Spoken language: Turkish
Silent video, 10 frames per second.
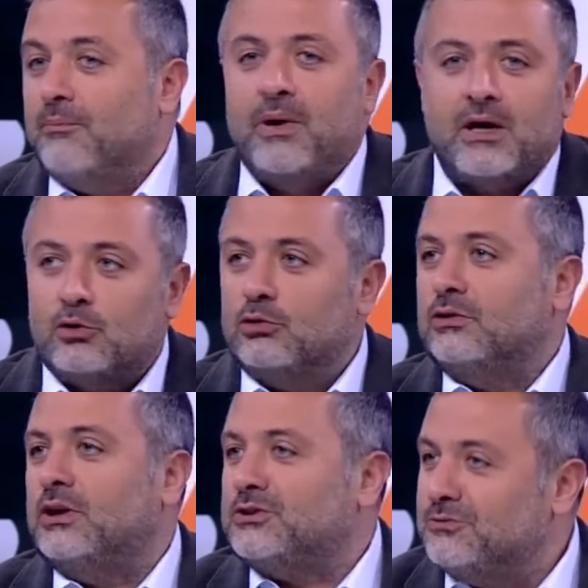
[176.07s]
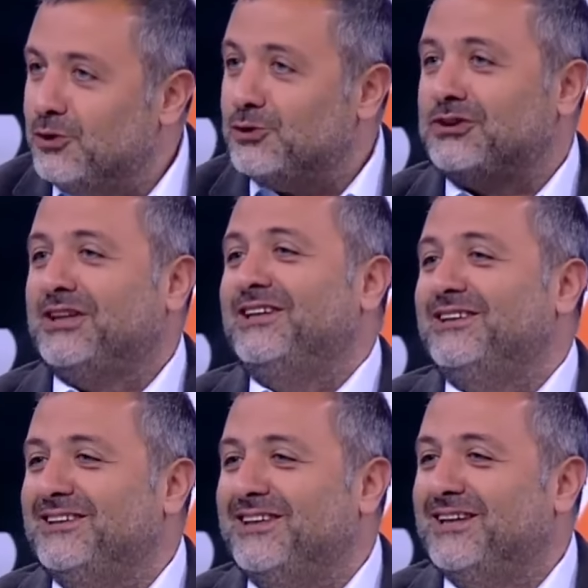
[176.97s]
Peru'nun değişmiyor,
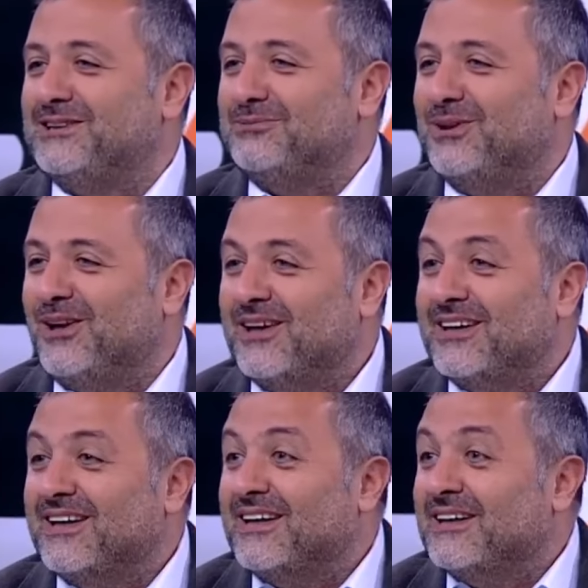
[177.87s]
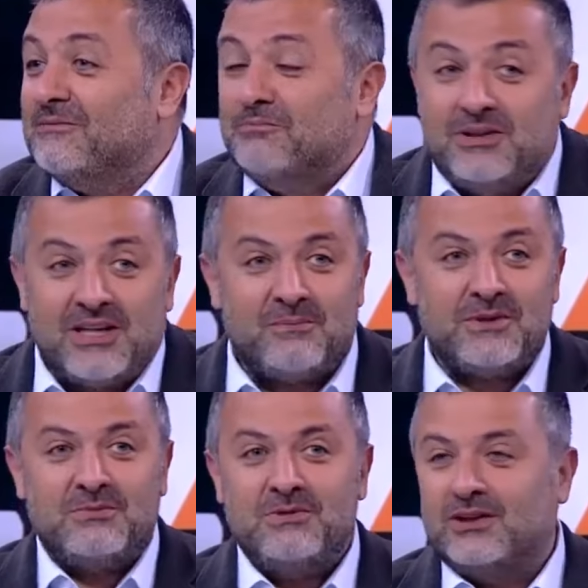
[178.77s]
Şili'nin değişmiyor. Bir tek
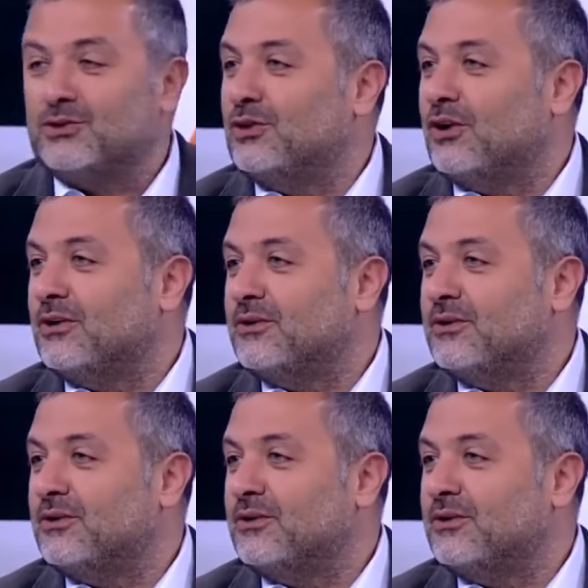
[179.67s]
bizim değişiyor.